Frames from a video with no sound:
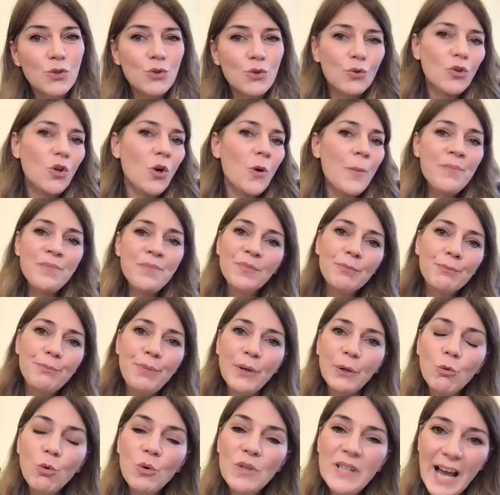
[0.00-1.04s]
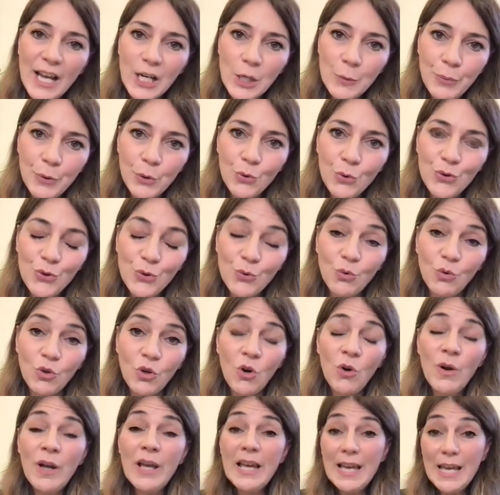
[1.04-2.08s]
sono peculiari per
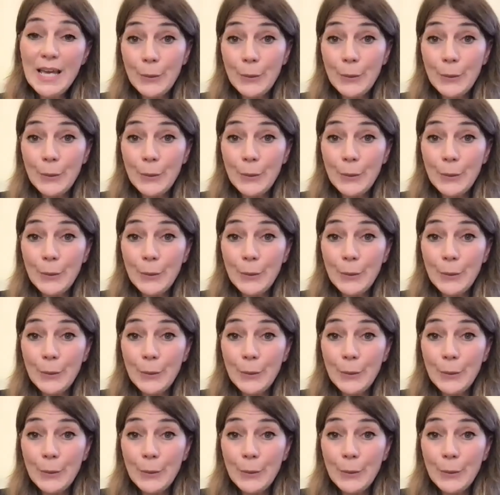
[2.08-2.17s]
ognuno